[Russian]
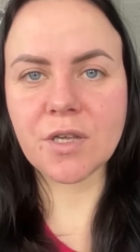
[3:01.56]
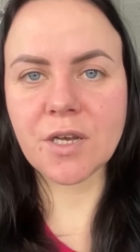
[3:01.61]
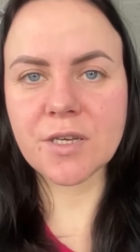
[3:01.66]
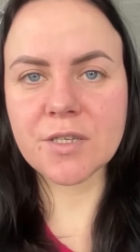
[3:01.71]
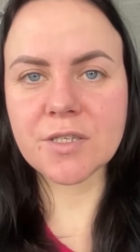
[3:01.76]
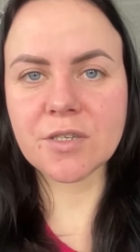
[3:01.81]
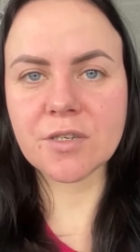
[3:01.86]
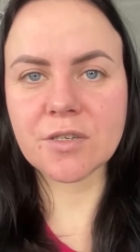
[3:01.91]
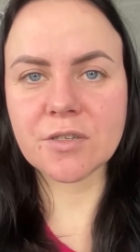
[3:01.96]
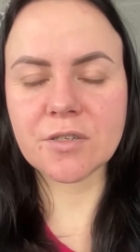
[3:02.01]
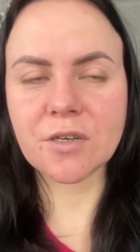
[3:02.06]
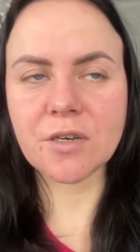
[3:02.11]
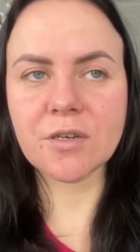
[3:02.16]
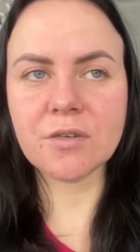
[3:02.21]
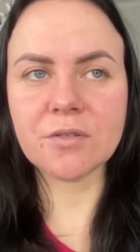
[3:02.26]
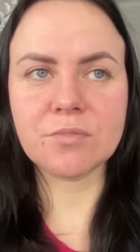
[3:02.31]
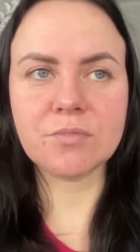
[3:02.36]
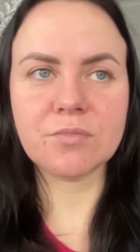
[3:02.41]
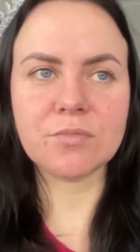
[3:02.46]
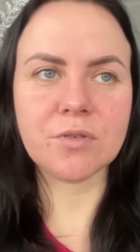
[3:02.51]
лазера,
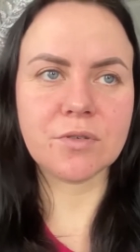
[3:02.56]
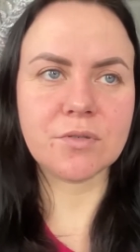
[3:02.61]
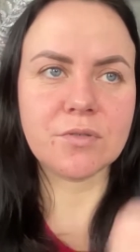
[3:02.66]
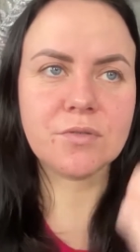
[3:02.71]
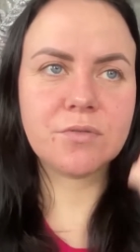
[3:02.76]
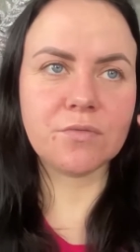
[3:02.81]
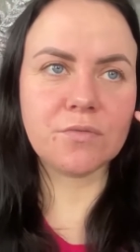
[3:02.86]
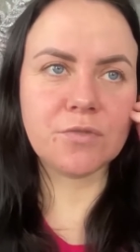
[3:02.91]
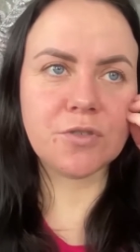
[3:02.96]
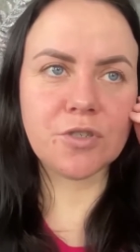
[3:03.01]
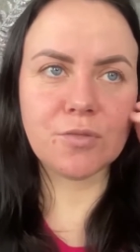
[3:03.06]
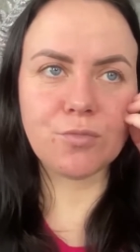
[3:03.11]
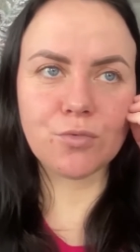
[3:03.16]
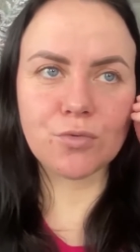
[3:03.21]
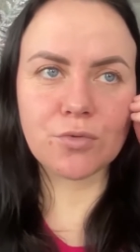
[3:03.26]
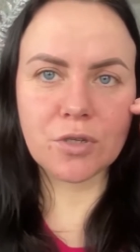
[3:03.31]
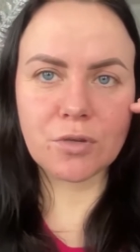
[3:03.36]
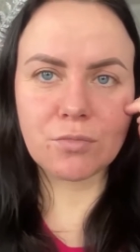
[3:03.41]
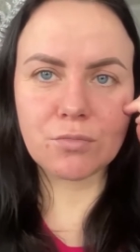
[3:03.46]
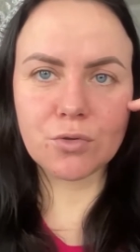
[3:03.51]
да, а,
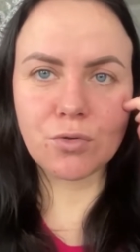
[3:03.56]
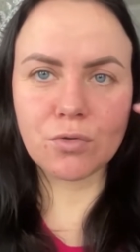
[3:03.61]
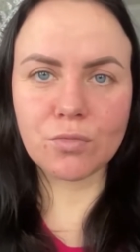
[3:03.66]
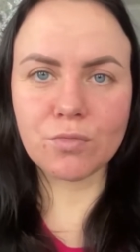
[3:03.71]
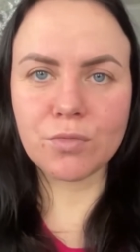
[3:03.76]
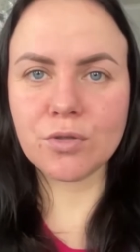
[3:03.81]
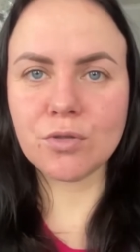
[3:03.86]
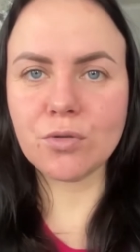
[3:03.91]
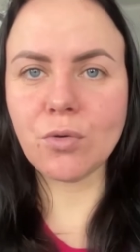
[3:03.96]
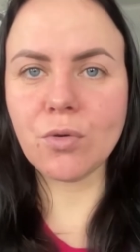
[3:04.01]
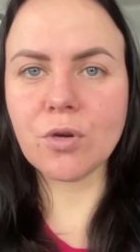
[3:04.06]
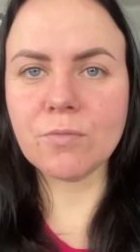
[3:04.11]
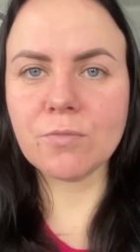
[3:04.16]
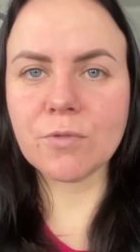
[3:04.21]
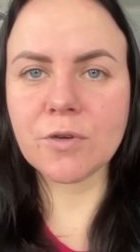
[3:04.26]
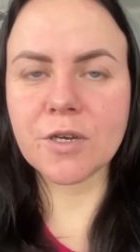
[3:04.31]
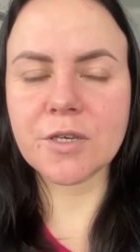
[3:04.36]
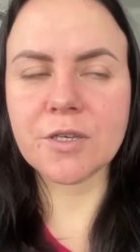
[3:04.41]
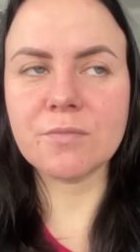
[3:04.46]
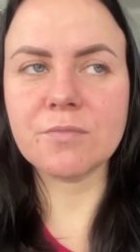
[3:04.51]
чем он там долбит,
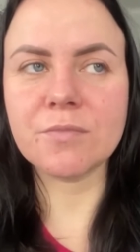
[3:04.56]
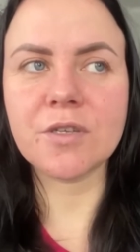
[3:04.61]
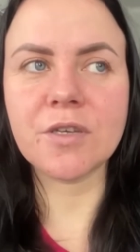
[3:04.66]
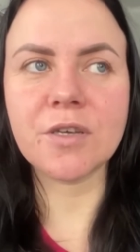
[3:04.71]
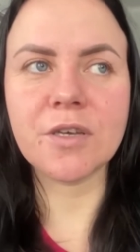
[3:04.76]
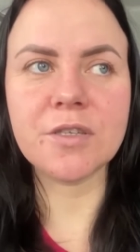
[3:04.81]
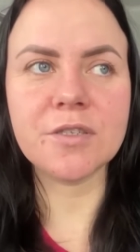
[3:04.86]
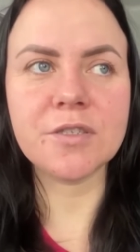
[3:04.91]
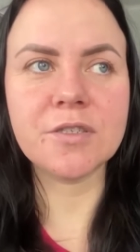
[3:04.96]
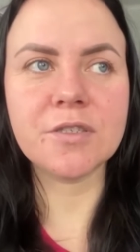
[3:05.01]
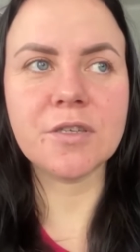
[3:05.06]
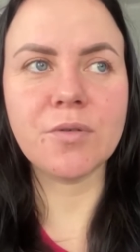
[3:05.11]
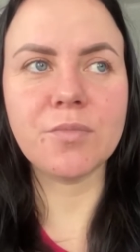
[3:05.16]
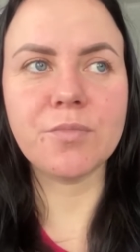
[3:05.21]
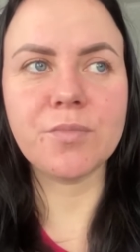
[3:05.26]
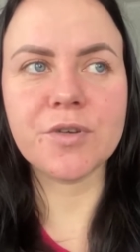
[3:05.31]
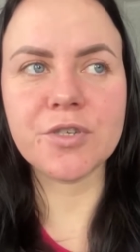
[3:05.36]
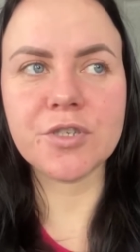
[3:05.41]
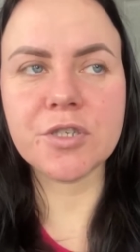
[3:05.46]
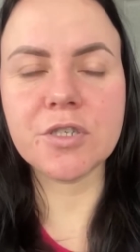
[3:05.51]
током каким-то, я не
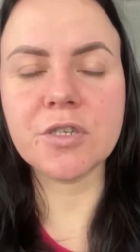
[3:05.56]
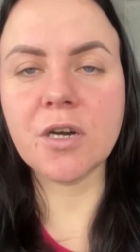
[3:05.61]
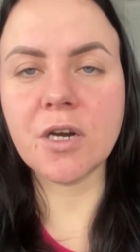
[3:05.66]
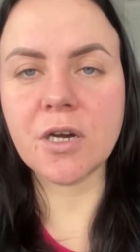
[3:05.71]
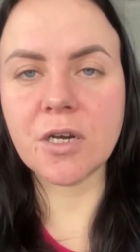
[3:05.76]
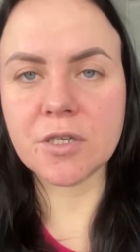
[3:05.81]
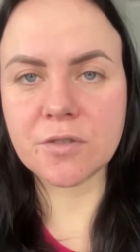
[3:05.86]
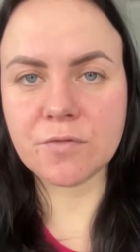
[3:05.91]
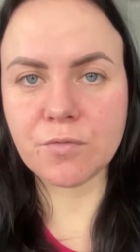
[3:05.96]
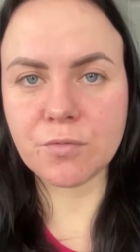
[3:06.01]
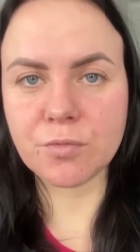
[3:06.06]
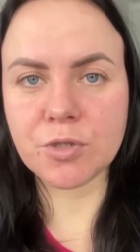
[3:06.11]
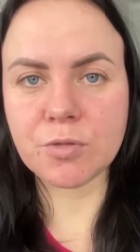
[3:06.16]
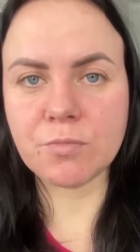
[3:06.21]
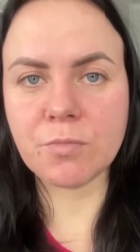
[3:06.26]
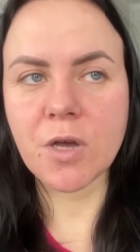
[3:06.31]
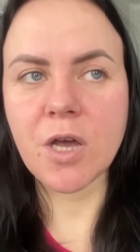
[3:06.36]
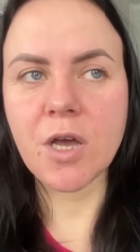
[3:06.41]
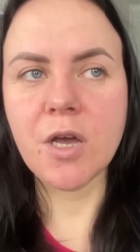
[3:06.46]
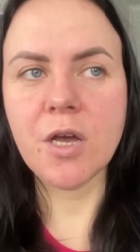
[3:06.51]
знаю, прожигает, в
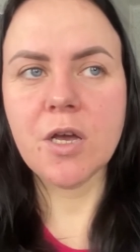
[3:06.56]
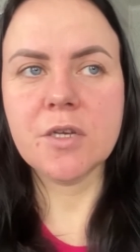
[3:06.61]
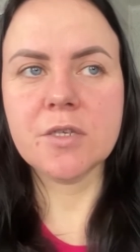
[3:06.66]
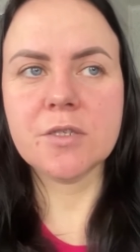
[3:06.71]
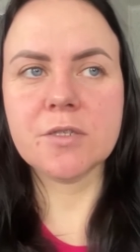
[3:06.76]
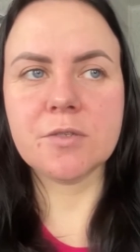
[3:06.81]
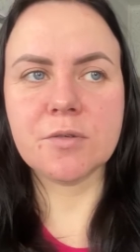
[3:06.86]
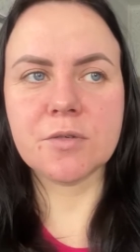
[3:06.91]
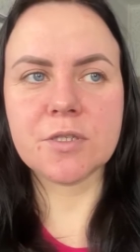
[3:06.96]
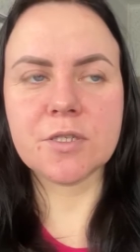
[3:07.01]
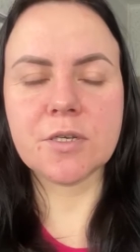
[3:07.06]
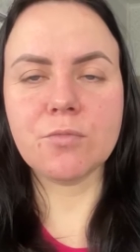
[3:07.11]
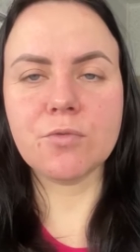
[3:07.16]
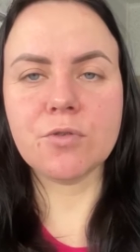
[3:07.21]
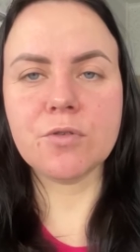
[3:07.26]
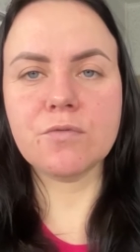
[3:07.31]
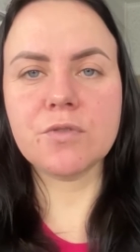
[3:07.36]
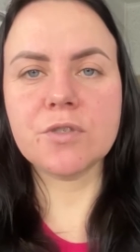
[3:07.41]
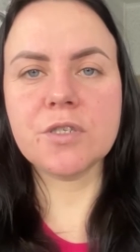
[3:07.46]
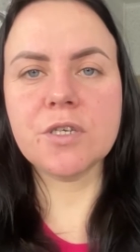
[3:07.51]
общем,
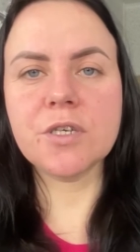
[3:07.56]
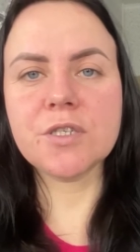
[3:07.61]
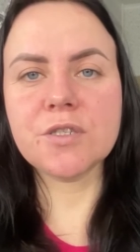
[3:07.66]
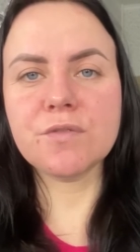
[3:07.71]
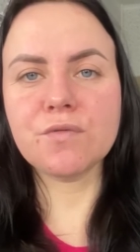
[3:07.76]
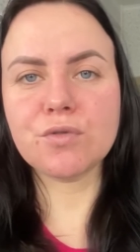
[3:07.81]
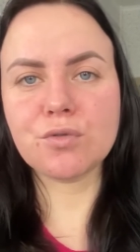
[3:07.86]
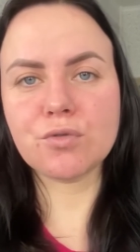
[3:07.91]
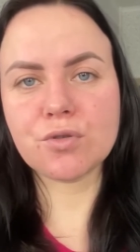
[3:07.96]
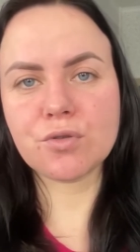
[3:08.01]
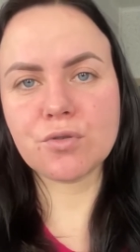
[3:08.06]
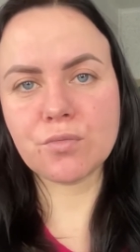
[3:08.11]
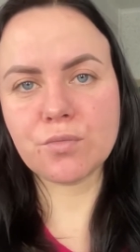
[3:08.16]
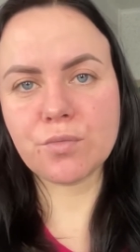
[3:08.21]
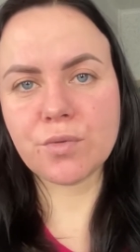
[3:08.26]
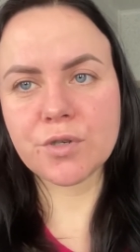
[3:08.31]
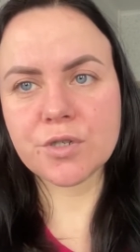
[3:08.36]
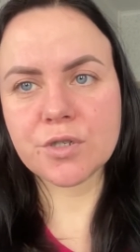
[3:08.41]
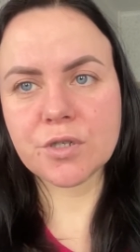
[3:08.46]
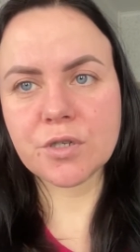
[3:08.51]
само его действие, то, что
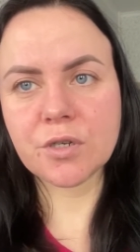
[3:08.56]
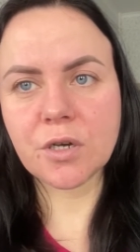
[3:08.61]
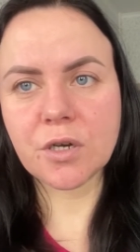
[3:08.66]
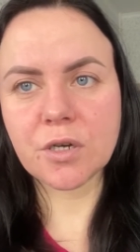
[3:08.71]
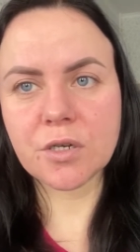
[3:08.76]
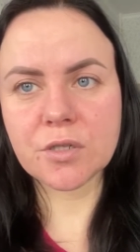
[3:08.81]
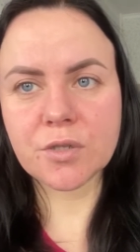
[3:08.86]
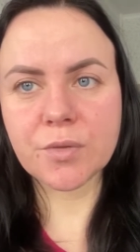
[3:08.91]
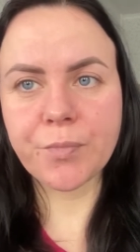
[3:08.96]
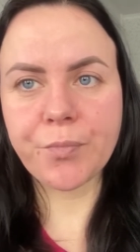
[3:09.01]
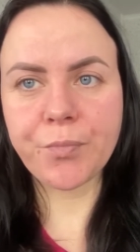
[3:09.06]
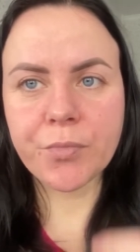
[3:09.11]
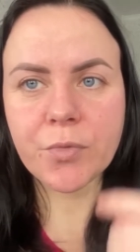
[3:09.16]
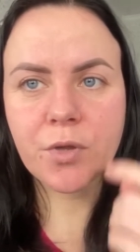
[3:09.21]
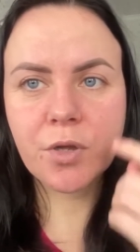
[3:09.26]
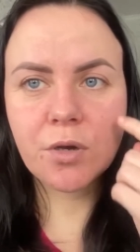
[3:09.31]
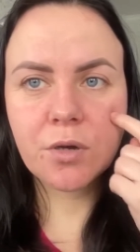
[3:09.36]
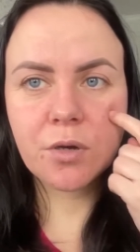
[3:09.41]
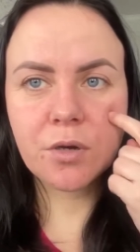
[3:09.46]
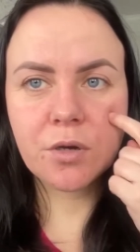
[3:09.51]
он прожигает
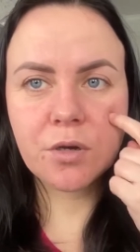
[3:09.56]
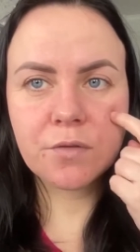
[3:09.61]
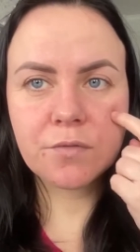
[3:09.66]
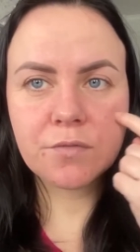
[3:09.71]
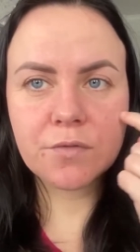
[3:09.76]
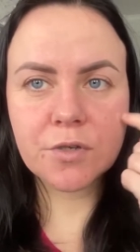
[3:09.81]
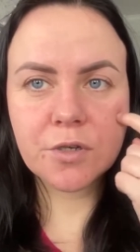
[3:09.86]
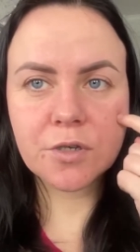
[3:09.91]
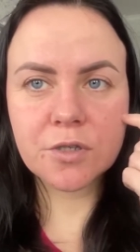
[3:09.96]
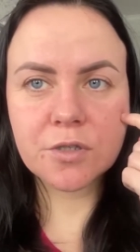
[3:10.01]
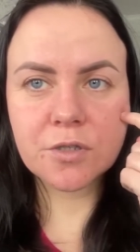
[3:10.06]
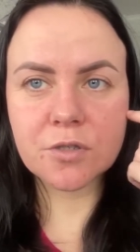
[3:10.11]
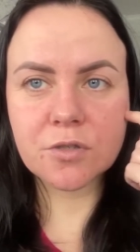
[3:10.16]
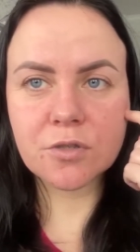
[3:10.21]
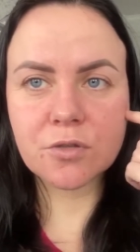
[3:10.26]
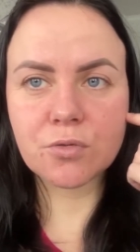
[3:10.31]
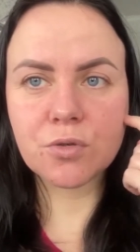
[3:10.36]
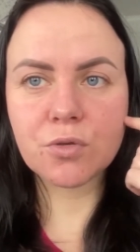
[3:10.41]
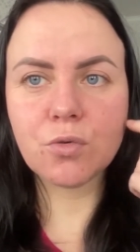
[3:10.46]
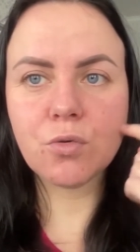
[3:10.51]
а, верхний
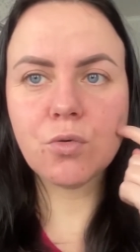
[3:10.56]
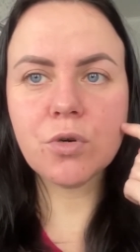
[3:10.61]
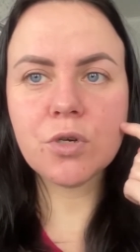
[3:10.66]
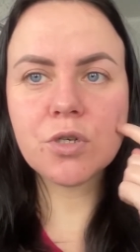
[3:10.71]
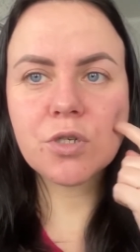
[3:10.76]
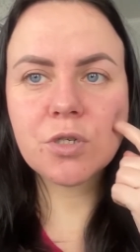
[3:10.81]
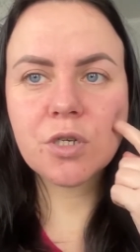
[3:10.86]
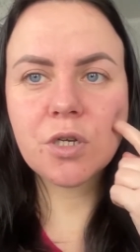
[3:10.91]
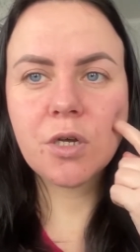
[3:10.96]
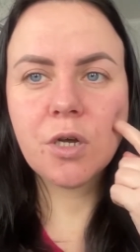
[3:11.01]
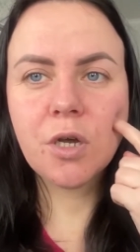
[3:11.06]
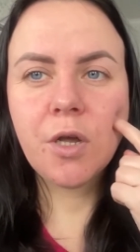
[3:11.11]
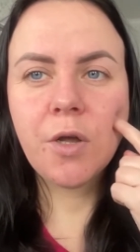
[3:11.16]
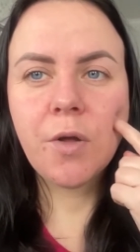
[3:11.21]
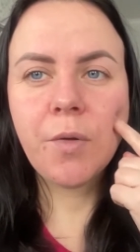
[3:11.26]
слой кожи,